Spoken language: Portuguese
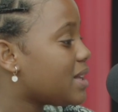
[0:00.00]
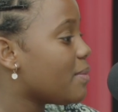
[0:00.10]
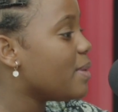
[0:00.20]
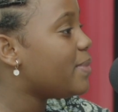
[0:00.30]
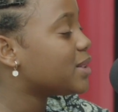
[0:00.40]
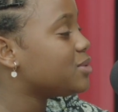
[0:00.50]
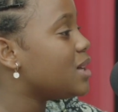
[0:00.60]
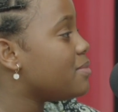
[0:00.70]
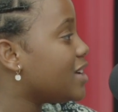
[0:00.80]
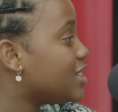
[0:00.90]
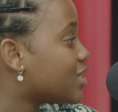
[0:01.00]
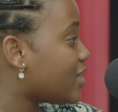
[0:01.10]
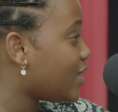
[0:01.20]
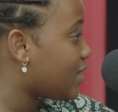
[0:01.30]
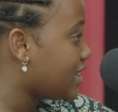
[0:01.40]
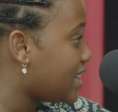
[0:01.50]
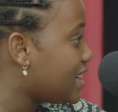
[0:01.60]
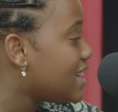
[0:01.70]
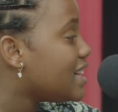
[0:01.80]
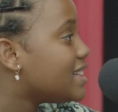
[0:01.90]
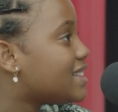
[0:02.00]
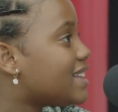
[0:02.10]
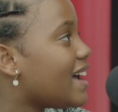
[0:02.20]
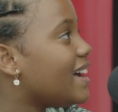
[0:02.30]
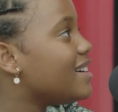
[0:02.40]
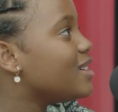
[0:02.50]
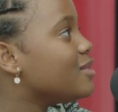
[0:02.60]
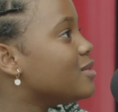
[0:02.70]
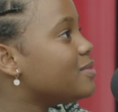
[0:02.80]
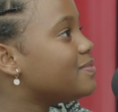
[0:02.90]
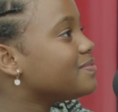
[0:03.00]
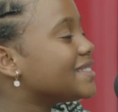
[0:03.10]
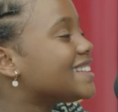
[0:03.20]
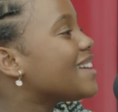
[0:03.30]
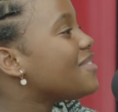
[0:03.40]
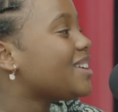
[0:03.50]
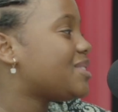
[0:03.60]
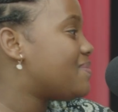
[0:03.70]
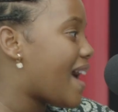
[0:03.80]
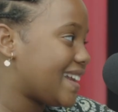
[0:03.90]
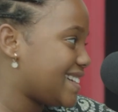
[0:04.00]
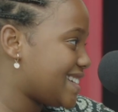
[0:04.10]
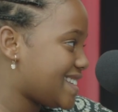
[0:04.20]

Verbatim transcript: Também perto da minha escola. Uhum. Tem, tem vários parques.